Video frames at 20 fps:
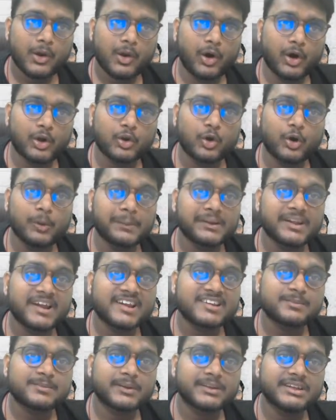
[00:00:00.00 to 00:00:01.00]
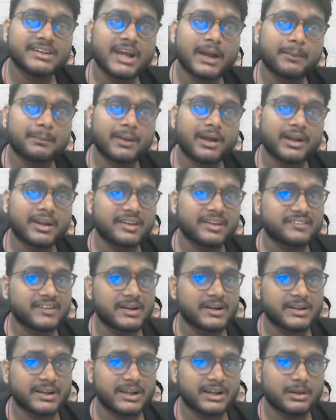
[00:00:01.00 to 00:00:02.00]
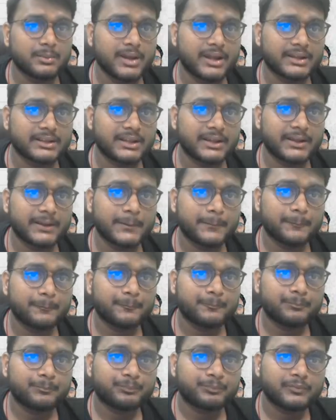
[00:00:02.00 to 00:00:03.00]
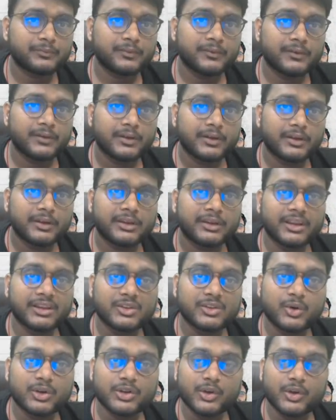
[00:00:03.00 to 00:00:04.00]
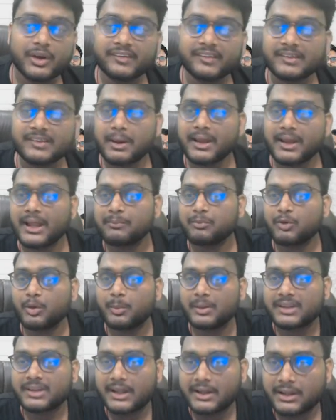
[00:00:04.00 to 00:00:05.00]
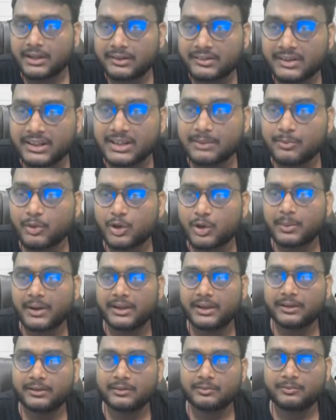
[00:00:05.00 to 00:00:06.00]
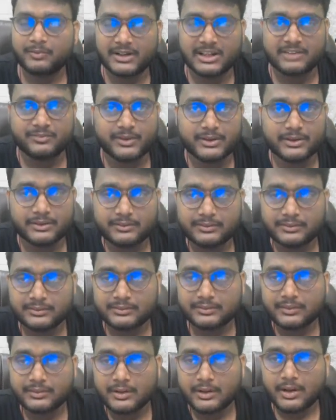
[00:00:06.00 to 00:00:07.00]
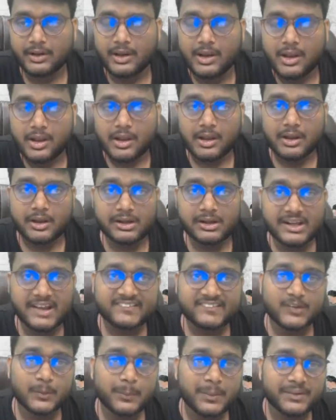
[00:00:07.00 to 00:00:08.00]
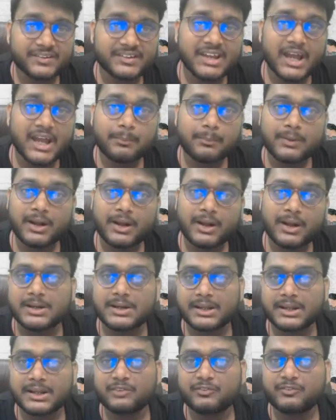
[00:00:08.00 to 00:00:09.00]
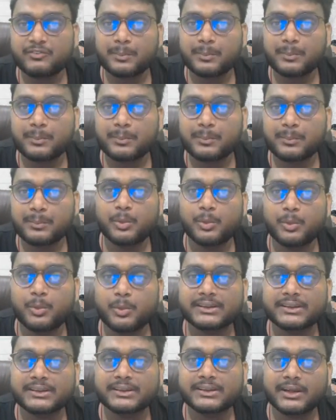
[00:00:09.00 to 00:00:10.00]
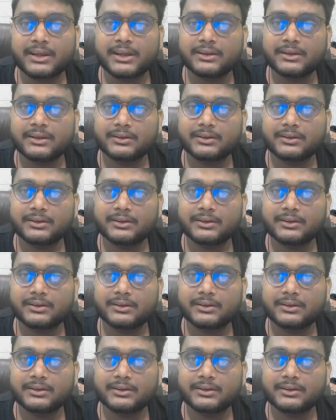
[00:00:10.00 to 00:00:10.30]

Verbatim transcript: और उपराष्ट्रपति आपका किस आर्टिकल में आता है ये दोनों ही सवाल आपको बताने हैं जल्दी बोलो भाई फटाफट राष्ट्रपति आपका आर्टिकल 52 में आता है